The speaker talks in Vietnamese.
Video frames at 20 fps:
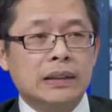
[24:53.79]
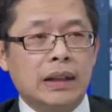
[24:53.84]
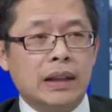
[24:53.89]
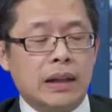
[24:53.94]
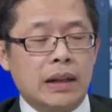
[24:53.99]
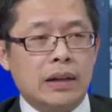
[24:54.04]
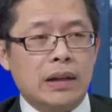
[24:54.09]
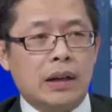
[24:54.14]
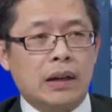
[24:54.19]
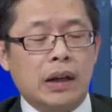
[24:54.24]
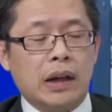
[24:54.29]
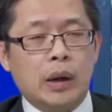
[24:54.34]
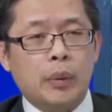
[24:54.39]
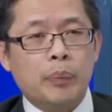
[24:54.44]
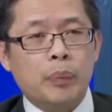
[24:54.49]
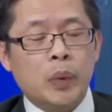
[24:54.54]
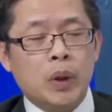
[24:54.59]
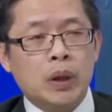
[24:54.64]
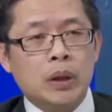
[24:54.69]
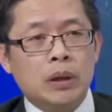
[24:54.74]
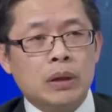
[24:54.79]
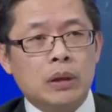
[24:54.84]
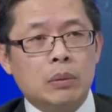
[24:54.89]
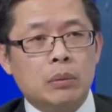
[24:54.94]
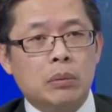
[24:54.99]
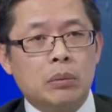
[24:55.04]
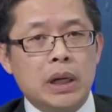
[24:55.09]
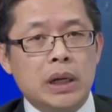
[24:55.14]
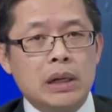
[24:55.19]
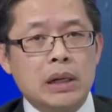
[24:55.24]
thành ra rằng là
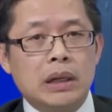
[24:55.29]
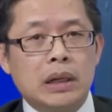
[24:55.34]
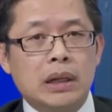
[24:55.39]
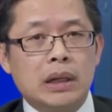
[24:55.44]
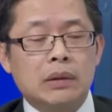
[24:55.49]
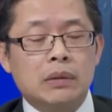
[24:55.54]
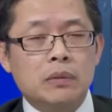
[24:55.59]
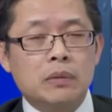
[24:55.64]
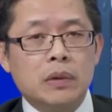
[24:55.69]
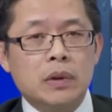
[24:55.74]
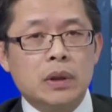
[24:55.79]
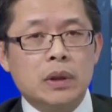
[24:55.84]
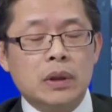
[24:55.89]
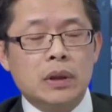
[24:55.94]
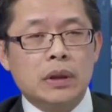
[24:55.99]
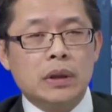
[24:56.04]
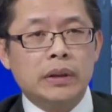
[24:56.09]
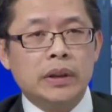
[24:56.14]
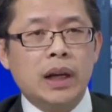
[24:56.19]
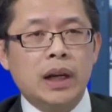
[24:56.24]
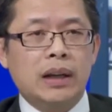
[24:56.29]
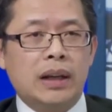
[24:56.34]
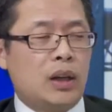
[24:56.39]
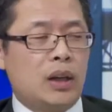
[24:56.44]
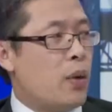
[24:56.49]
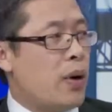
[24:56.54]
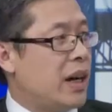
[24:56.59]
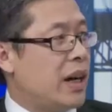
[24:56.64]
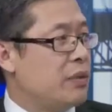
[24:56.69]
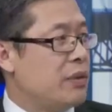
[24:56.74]
mình ờ, nhất là
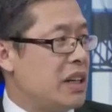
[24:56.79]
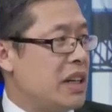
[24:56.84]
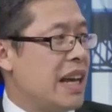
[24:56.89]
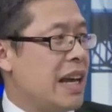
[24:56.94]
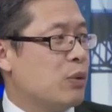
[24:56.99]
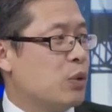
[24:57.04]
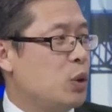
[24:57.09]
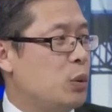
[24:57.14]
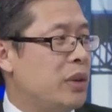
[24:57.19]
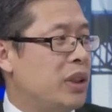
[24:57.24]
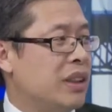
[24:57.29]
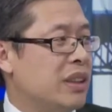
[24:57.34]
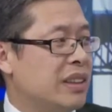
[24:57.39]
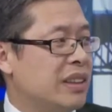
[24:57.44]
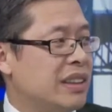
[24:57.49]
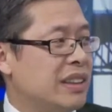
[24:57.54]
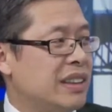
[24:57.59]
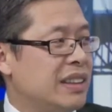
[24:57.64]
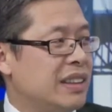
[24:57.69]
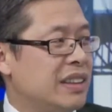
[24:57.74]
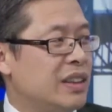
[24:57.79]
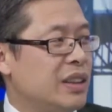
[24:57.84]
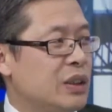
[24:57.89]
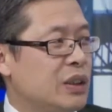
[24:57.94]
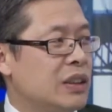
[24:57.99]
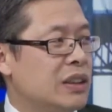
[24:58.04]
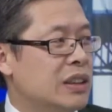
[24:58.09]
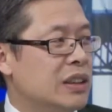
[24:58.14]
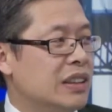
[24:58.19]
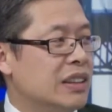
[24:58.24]
đồ ăn Việt Nam của mình vâng.
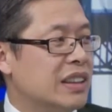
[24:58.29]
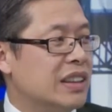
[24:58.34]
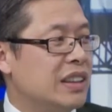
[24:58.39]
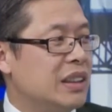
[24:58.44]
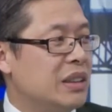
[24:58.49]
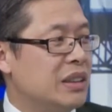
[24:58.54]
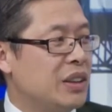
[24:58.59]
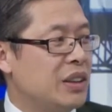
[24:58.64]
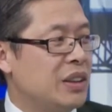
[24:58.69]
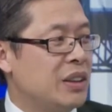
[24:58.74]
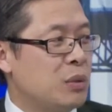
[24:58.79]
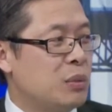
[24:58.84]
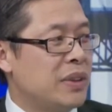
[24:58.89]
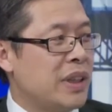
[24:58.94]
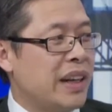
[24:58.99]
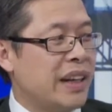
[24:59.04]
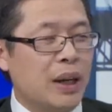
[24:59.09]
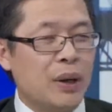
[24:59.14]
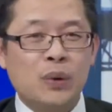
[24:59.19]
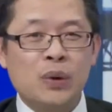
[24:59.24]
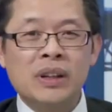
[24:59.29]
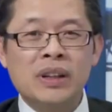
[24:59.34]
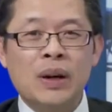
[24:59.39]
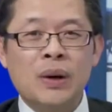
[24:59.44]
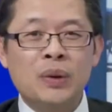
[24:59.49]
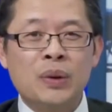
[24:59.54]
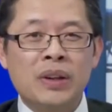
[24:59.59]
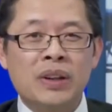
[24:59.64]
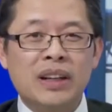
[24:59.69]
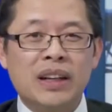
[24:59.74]
thường thường đó chúng ta dạ. đều có
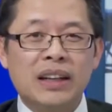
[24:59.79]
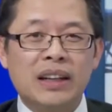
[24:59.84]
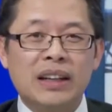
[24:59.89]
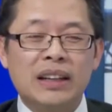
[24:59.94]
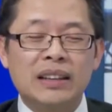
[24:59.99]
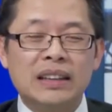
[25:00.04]
câu nói rằng